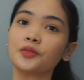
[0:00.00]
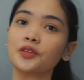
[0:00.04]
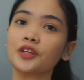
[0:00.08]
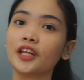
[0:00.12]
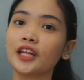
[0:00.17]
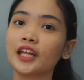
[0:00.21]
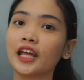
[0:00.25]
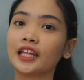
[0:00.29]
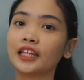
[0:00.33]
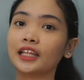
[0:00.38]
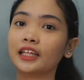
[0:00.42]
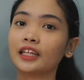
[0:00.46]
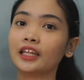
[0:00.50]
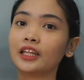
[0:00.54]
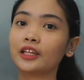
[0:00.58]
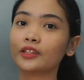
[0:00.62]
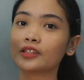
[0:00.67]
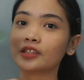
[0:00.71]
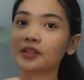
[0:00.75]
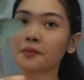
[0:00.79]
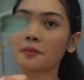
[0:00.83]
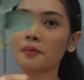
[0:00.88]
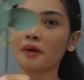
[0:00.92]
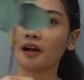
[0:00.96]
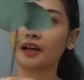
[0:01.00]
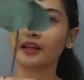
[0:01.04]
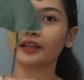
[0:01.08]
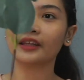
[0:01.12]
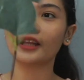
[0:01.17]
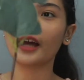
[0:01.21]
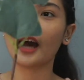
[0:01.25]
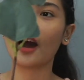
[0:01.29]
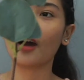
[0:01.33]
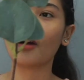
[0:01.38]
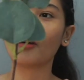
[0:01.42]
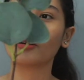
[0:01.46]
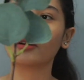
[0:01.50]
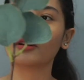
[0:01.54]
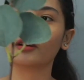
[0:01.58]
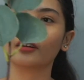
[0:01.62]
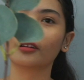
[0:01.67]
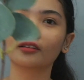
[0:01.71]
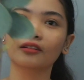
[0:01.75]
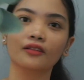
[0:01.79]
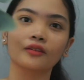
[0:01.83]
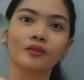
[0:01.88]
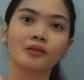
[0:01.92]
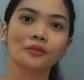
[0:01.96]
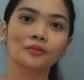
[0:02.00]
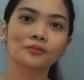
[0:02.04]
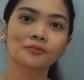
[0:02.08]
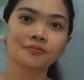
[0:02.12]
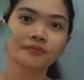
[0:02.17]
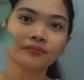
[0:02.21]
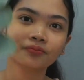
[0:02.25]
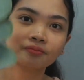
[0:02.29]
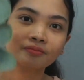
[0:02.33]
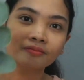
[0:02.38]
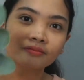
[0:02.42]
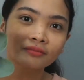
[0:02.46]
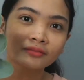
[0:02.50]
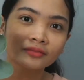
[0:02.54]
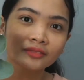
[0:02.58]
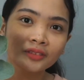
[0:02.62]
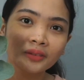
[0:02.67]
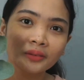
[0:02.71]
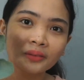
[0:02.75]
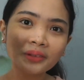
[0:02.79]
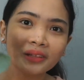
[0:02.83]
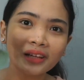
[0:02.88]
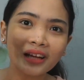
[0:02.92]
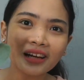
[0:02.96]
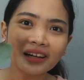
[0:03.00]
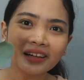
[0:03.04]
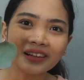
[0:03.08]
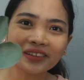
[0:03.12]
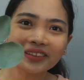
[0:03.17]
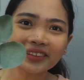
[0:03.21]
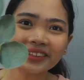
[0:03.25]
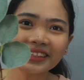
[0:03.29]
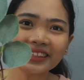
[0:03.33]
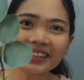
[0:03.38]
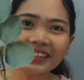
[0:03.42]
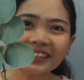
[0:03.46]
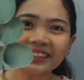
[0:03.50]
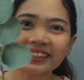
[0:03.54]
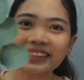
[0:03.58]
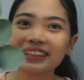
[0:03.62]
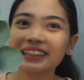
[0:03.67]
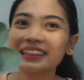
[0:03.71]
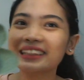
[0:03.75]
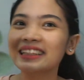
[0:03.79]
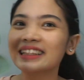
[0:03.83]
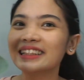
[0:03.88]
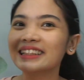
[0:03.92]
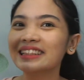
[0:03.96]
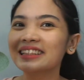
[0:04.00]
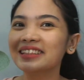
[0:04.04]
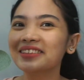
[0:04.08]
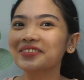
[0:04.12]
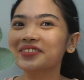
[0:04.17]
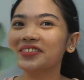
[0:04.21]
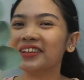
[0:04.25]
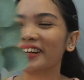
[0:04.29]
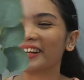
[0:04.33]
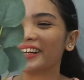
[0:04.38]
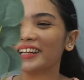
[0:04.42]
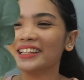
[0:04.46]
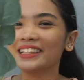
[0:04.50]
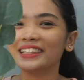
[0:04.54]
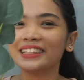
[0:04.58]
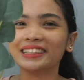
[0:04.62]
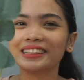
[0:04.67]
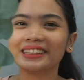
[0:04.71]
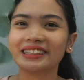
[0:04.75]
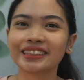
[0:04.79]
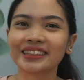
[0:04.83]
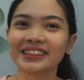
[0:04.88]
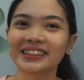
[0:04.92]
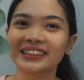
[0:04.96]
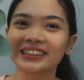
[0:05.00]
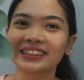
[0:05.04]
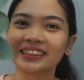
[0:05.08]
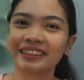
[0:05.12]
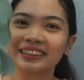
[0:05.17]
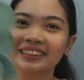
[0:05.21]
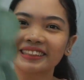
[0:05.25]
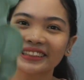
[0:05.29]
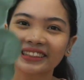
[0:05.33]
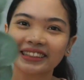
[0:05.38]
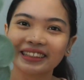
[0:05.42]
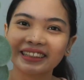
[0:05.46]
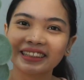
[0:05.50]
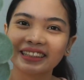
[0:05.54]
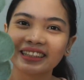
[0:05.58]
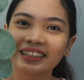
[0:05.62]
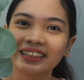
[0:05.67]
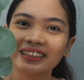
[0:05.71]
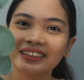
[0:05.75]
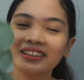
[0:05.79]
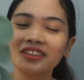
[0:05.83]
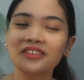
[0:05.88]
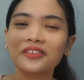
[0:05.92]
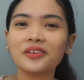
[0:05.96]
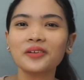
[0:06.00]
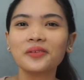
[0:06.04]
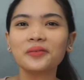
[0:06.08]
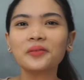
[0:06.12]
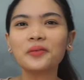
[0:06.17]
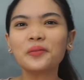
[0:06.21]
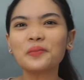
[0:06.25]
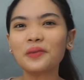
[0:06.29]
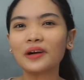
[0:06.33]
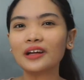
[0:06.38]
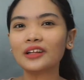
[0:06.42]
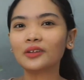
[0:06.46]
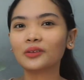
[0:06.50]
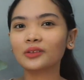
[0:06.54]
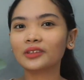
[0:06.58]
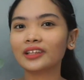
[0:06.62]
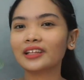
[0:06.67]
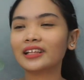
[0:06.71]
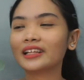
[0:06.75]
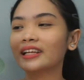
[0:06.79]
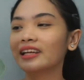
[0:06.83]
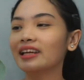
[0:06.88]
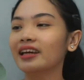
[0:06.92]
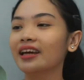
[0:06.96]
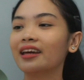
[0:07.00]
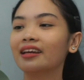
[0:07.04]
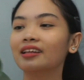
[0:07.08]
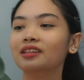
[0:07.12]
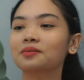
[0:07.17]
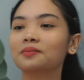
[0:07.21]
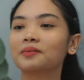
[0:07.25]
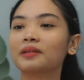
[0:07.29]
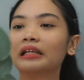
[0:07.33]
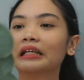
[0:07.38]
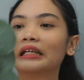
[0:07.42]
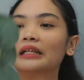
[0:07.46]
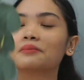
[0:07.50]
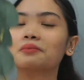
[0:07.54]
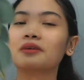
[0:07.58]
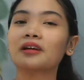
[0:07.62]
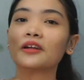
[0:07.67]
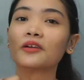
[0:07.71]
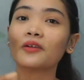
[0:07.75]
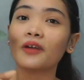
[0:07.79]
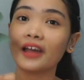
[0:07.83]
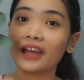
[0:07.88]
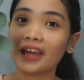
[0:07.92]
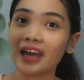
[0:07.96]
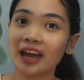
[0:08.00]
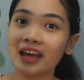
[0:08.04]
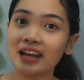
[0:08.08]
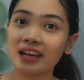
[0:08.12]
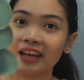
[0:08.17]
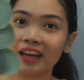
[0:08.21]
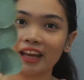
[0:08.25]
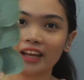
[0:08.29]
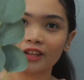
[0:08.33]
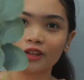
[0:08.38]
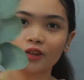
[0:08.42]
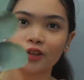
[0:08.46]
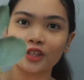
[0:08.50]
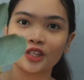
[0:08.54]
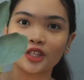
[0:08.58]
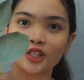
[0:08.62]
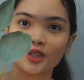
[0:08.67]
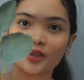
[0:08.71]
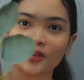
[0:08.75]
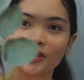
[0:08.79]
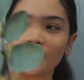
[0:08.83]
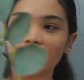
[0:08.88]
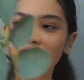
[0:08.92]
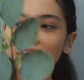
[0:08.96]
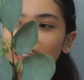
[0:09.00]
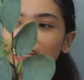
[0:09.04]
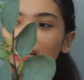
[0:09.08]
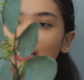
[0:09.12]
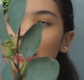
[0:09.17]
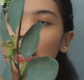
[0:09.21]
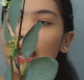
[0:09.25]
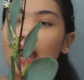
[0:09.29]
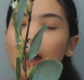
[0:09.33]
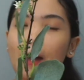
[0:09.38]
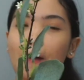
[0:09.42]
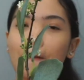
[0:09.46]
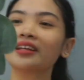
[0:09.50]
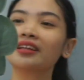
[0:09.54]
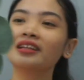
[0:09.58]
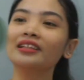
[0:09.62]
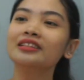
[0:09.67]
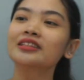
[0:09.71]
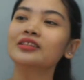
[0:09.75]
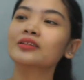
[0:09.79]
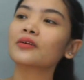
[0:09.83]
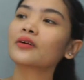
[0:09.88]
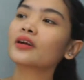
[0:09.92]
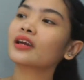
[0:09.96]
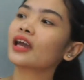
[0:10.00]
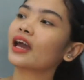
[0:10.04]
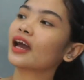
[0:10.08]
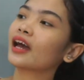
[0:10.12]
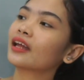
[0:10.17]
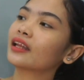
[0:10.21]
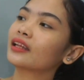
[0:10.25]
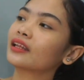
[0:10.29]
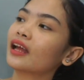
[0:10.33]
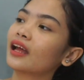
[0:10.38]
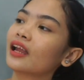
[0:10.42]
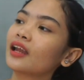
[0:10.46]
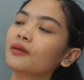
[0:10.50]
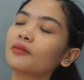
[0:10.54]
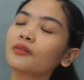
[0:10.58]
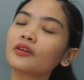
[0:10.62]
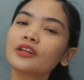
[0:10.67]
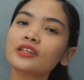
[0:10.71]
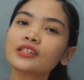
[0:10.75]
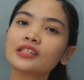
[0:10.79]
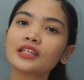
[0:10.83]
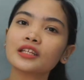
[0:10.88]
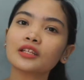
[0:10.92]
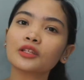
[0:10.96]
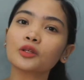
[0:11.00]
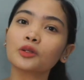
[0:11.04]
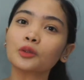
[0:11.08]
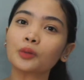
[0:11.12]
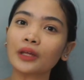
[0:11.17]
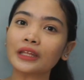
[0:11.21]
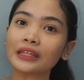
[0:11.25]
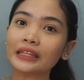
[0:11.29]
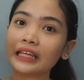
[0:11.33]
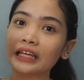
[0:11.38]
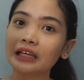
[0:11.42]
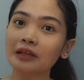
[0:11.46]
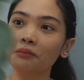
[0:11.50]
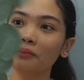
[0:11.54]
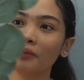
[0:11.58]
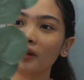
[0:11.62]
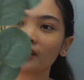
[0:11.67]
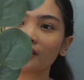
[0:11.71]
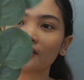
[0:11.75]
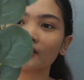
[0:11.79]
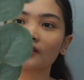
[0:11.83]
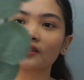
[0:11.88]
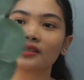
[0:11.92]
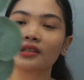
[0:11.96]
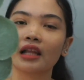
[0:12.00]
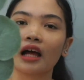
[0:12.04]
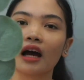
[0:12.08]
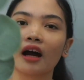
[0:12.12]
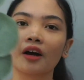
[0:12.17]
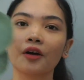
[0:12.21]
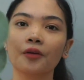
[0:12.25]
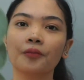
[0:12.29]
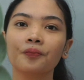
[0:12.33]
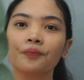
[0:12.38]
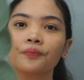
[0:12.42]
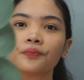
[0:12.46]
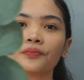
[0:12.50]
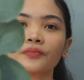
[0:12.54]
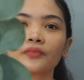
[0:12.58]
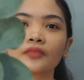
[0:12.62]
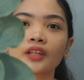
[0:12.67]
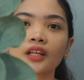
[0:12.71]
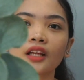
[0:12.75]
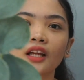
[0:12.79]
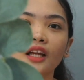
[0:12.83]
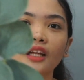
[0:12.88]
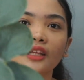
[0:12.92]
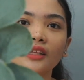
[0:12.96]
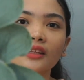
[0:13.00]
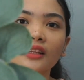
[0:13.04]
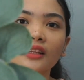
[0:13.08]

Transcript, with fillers: muna natin dito sa mga dahon na to. Wala, ang cute nila tignan, di ba? Hindi ko alam kung paano ko talaga i-explain eh, pero ayan, ayan yung itsura nila. So, ayan. Alam ko isa nito 28 pesos lang. Ang